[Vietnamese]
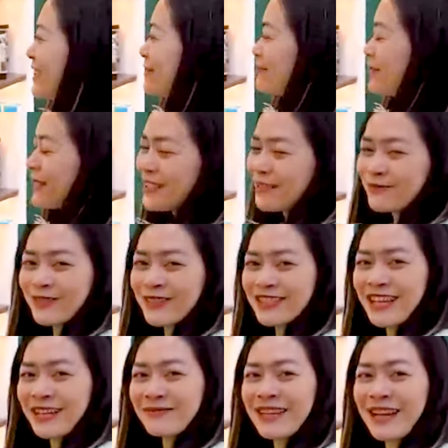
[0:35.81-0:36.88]
Mọi người muốn
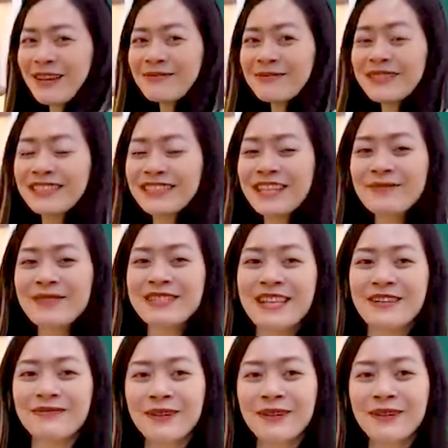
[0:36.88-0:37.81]
xem thêm chi tiết về sản